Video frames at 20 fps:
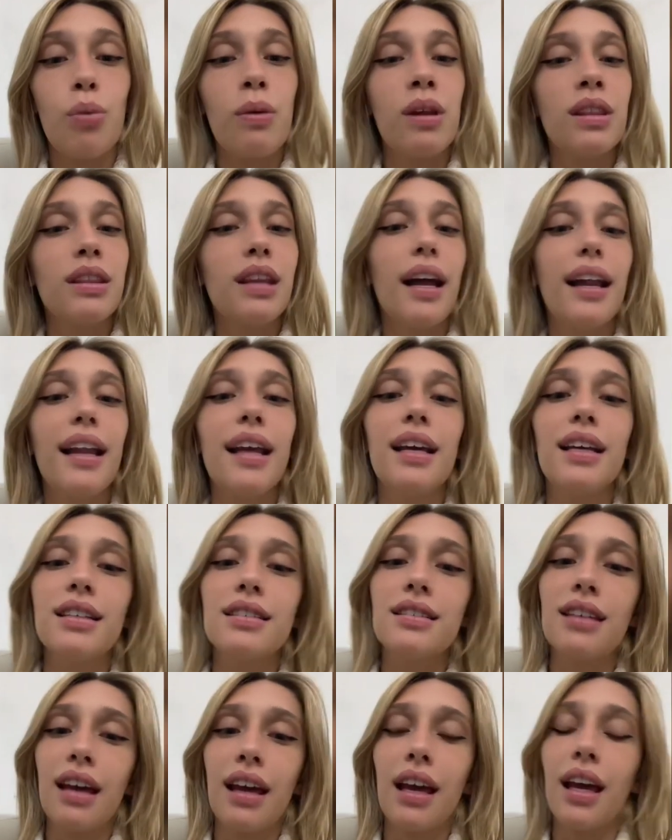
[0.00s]

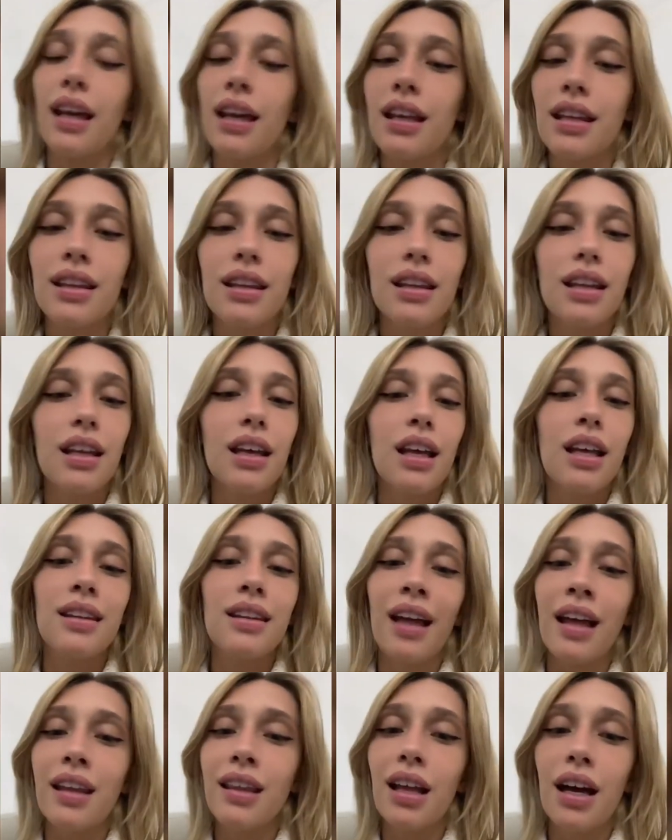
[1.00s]
Documentales, eh,
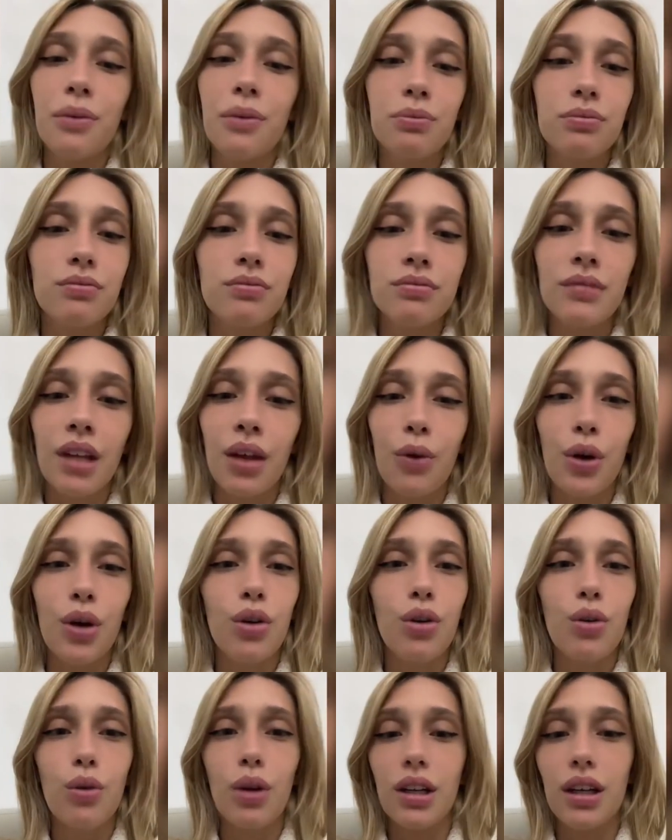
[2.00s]
stand-up,
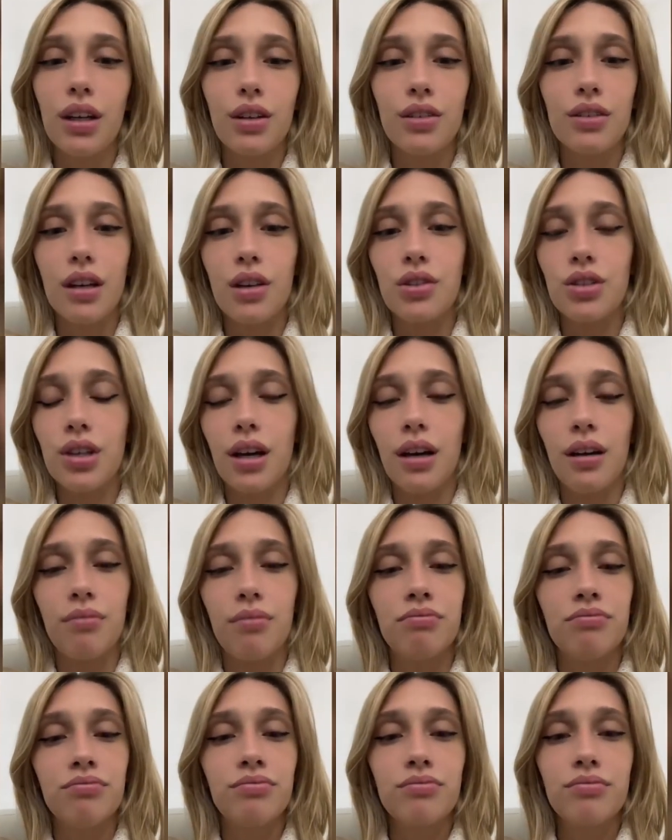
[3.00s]
veo cualquier cosa. O
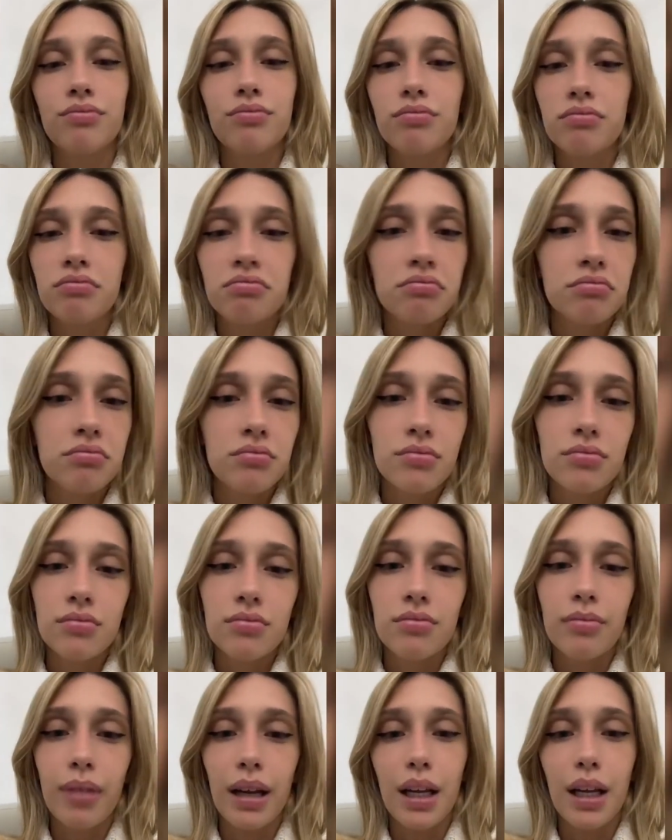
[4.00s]
sea,
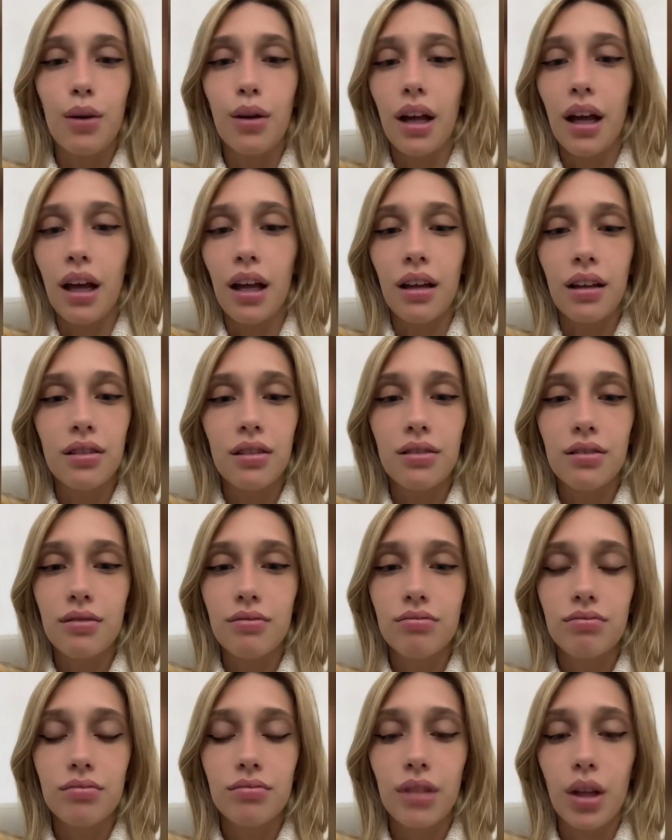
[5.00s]

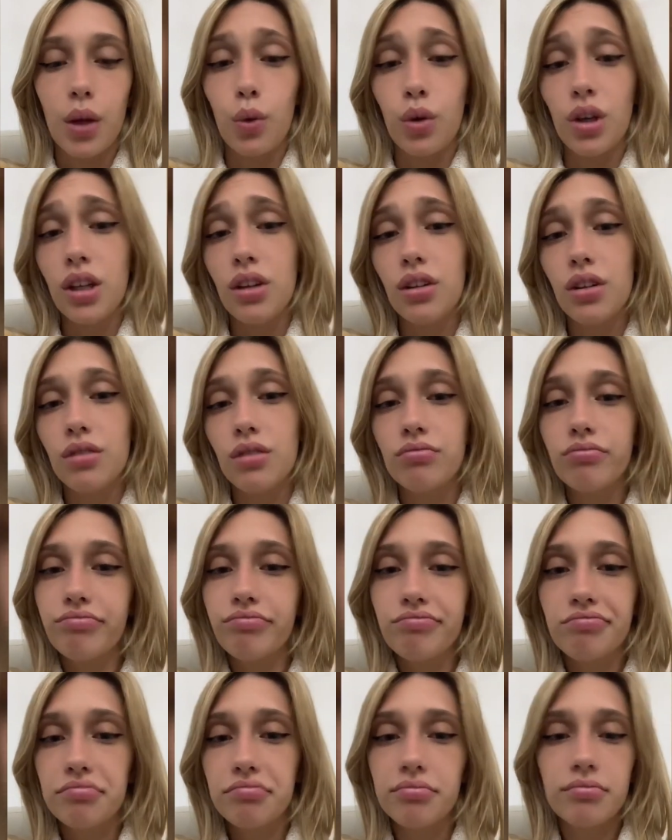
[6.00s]
películas de dibujito,
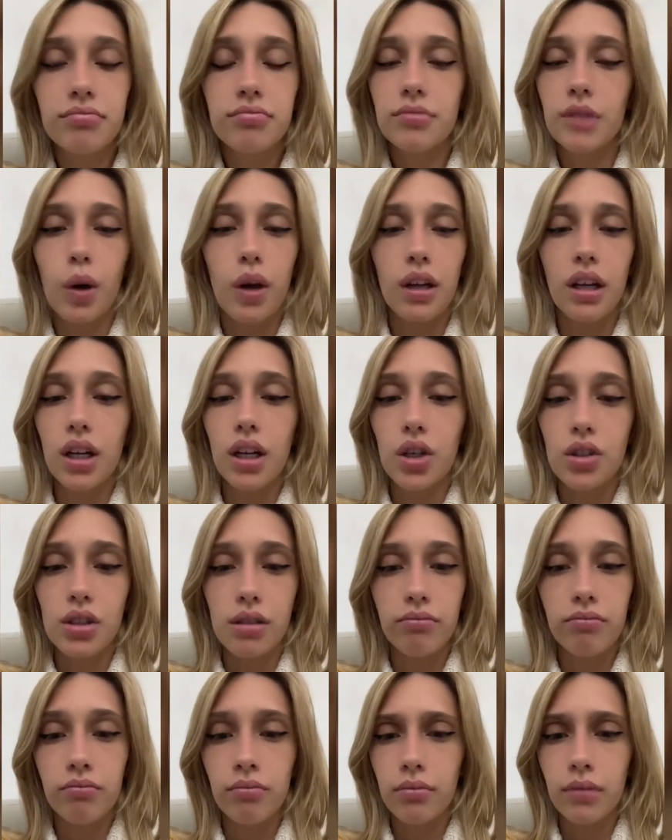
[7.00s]
cualquier
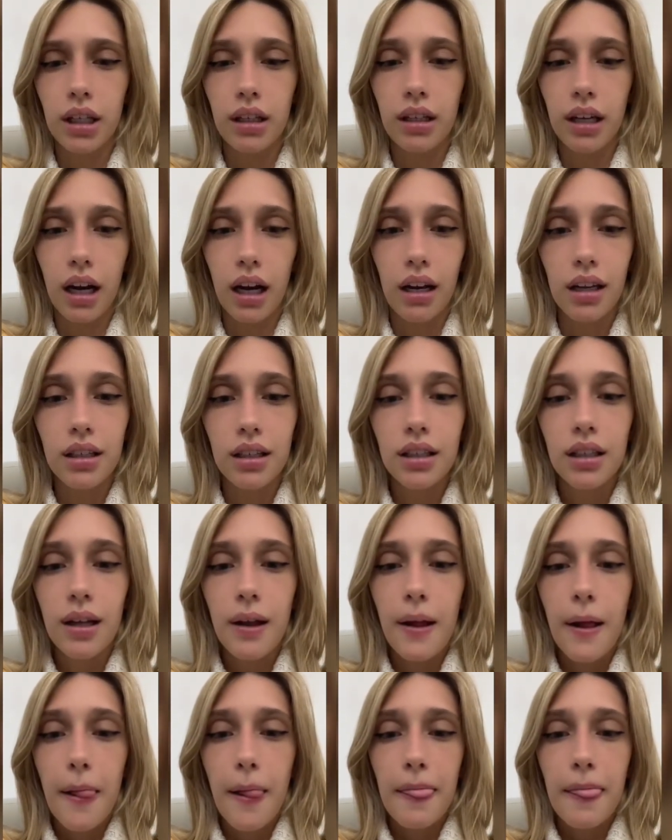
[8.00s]
cosa, literal.
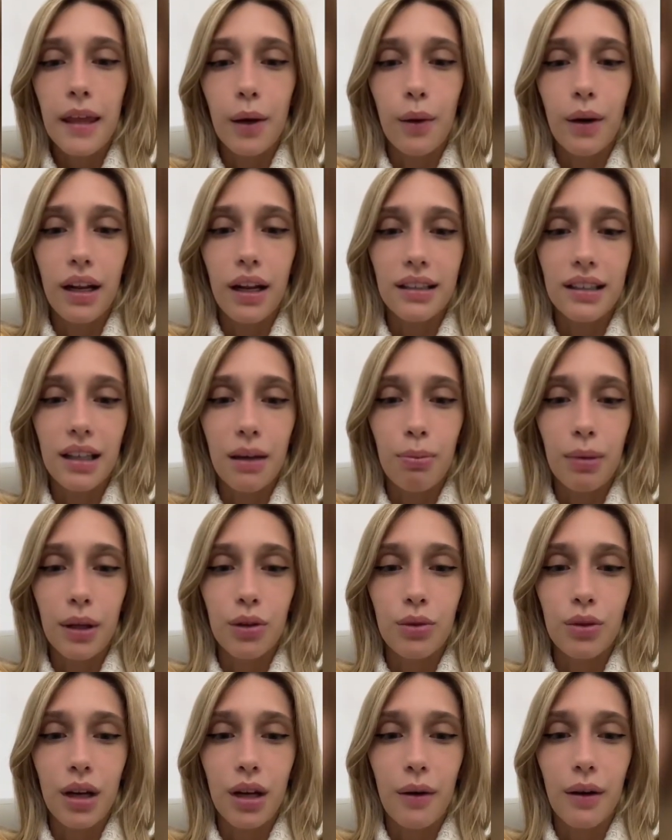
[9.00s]
Igual estás
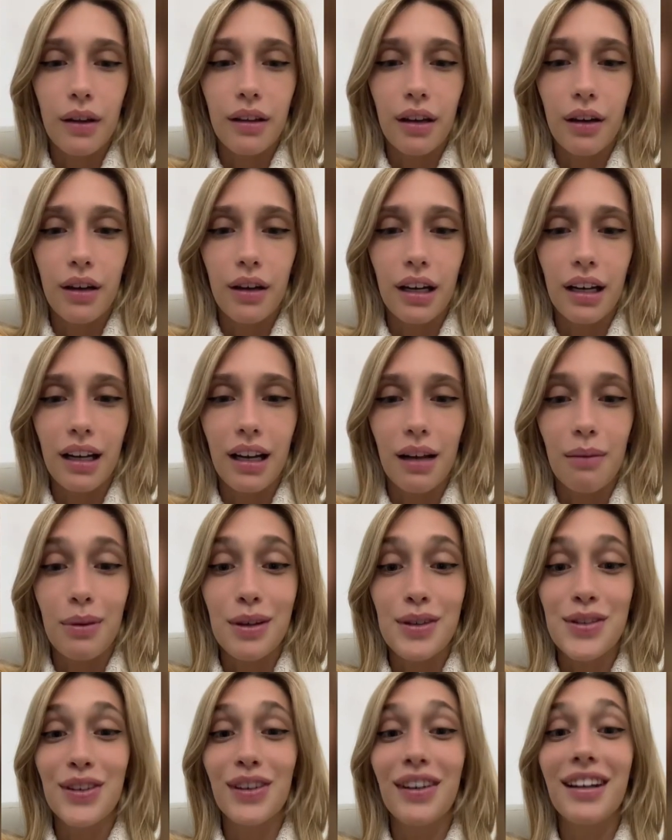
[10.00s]
pidiendo una banda ahora que la
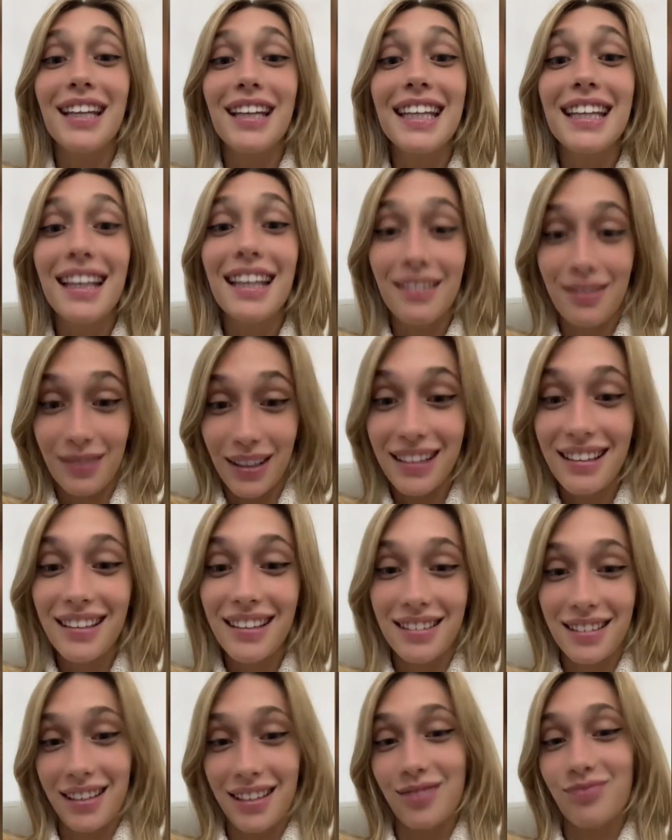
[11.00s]
pienso.
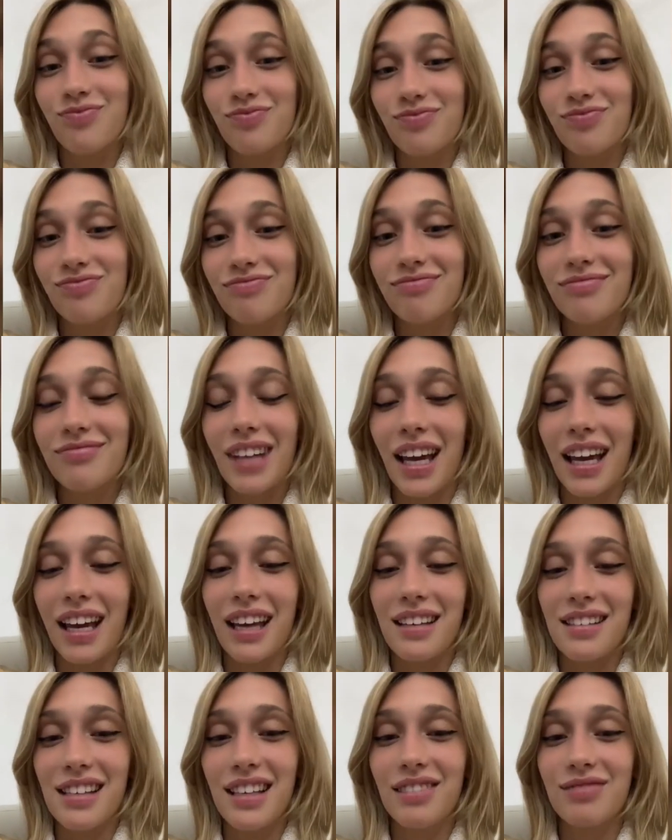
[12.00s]
¿Viste? Sí.
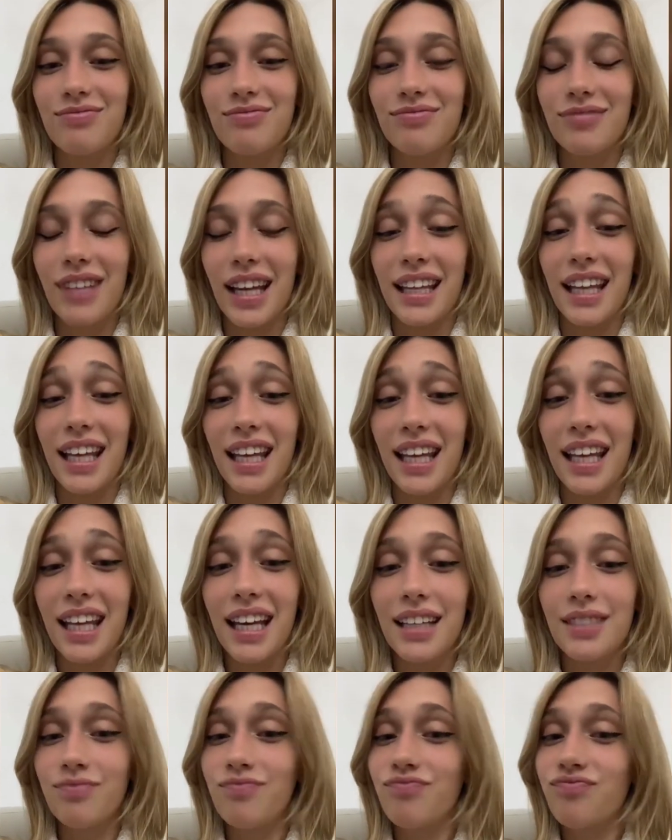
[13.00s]
Es que sí. Que te
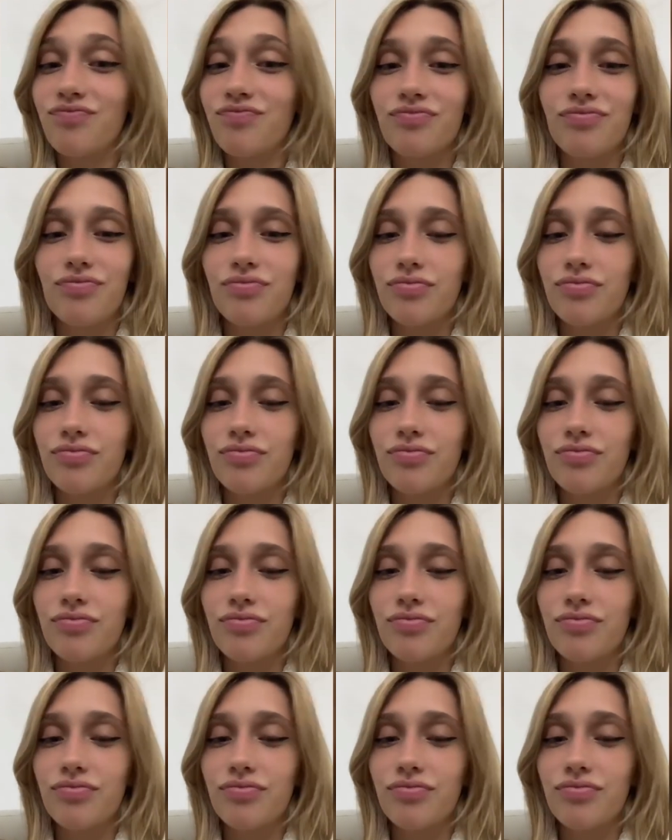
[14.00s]
quieran.